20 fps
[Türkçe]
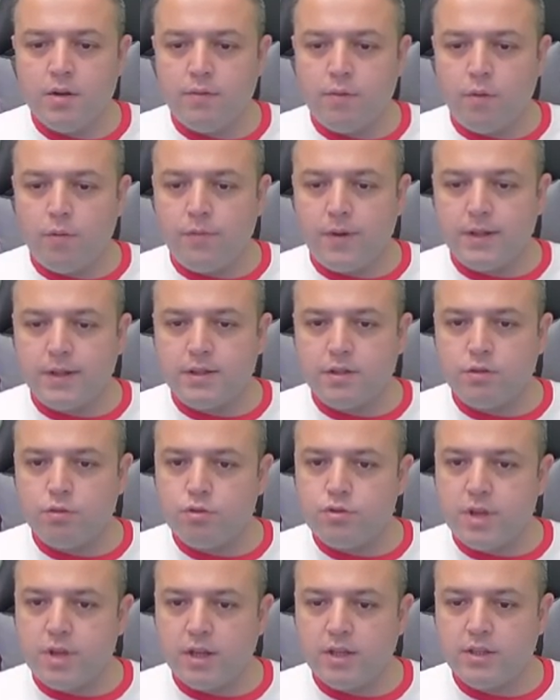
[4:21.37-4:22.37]
Fofana'nın
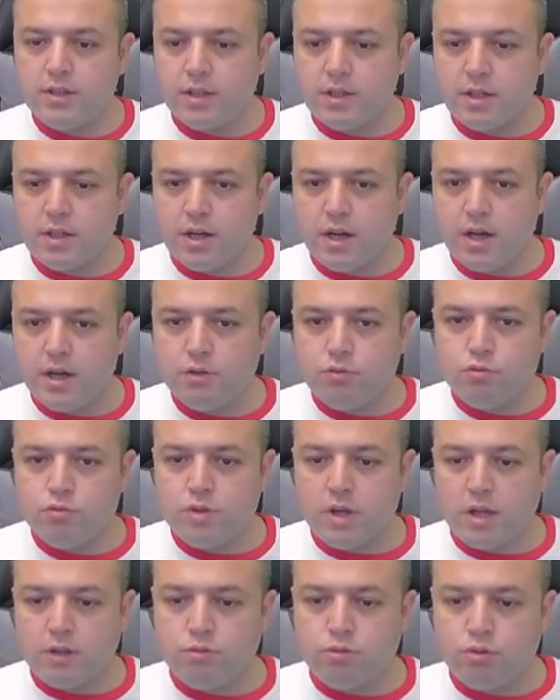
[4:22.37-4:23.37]
özellikleri gayet
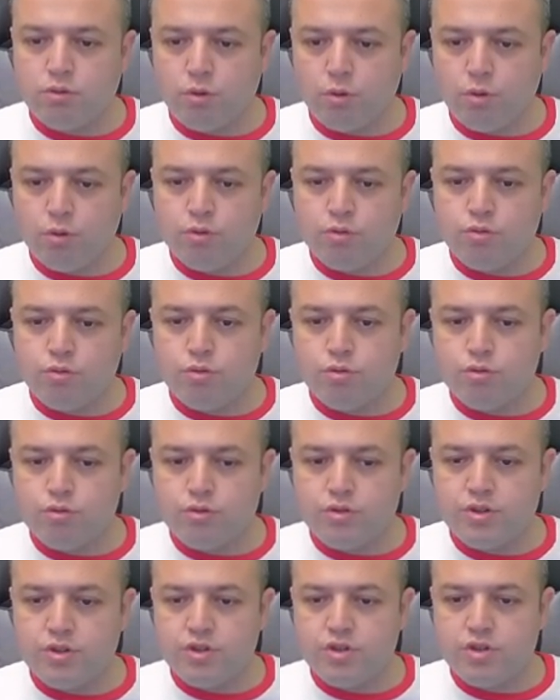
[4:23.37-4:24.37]
güzel duruyor. Oyun kurucu
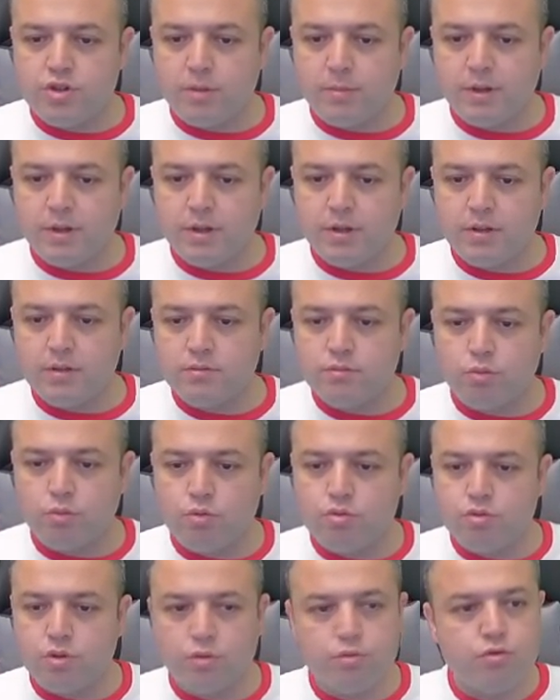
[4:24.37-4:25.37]
sıçrama
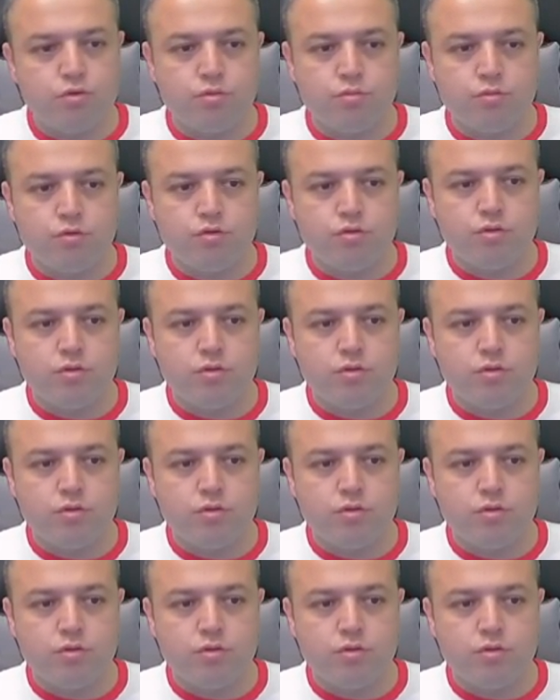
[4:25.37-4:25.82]
93'müş.